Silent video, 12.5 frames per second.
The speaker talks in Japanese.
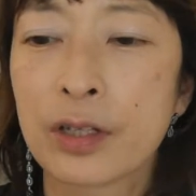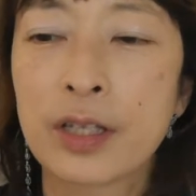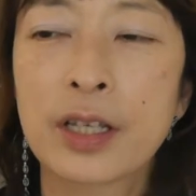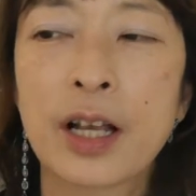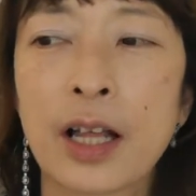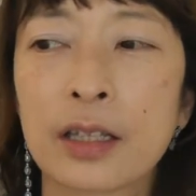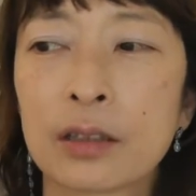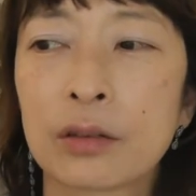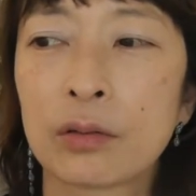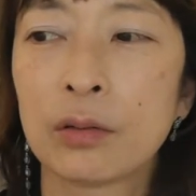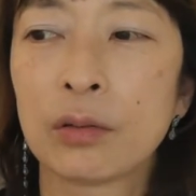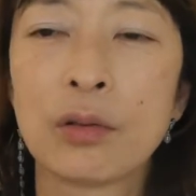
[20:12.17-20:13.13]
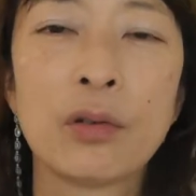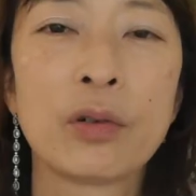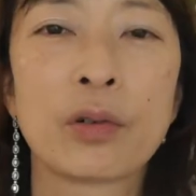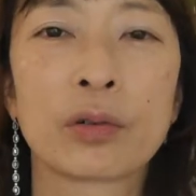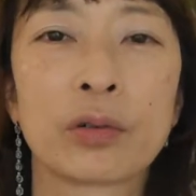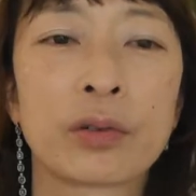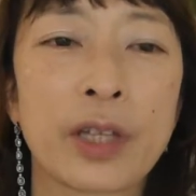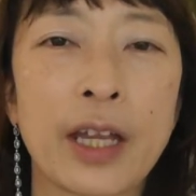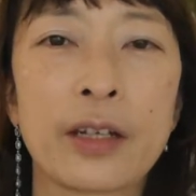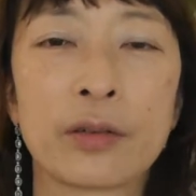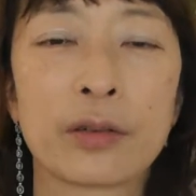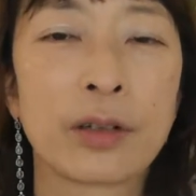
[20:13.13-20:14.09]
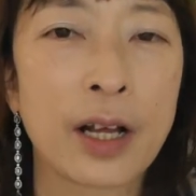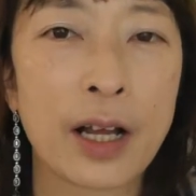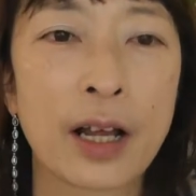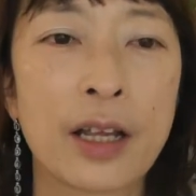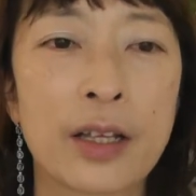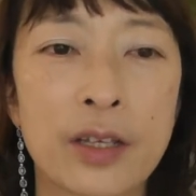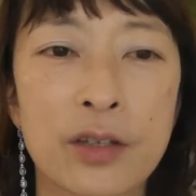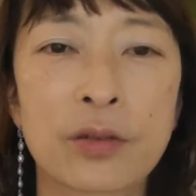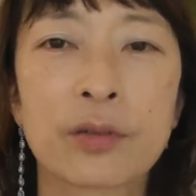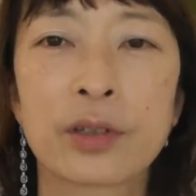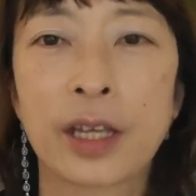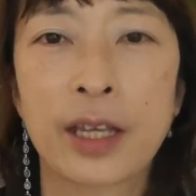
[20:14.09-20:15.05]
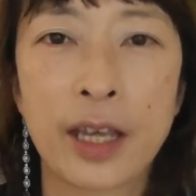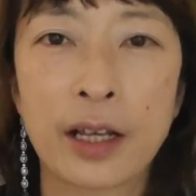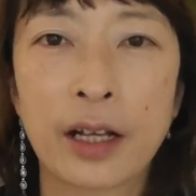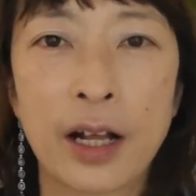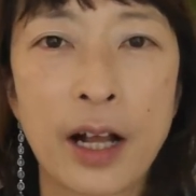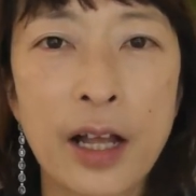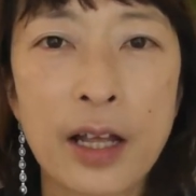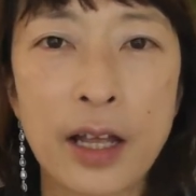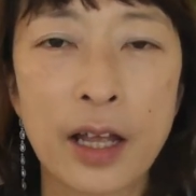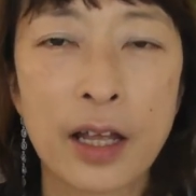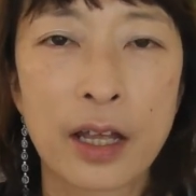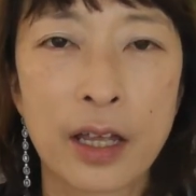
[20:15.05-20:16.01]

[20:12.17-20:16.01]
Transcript: 時間と労力と体力がきつくて結果、